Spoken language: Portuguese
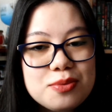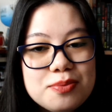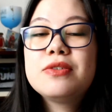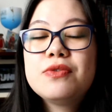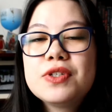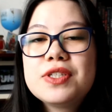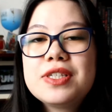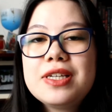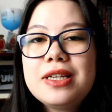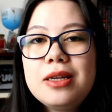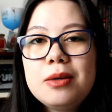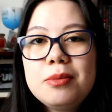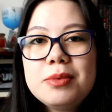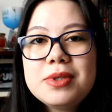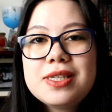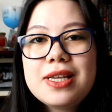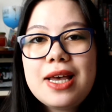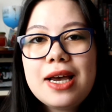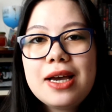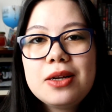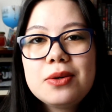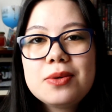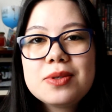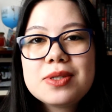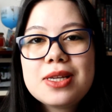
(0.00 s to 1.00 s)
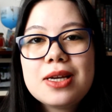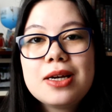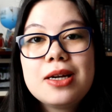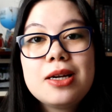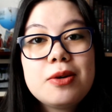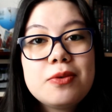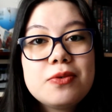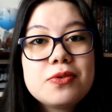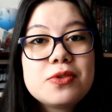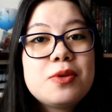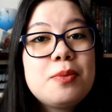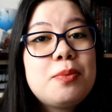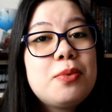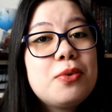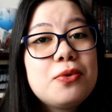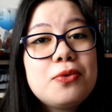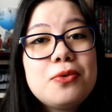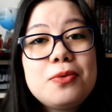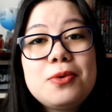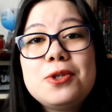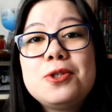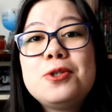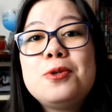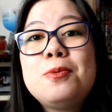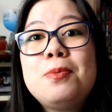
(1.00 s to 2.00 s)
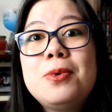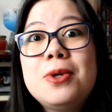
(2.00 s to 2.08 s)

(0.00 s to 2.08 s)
Se você não me segue no Instagram, você provavelmente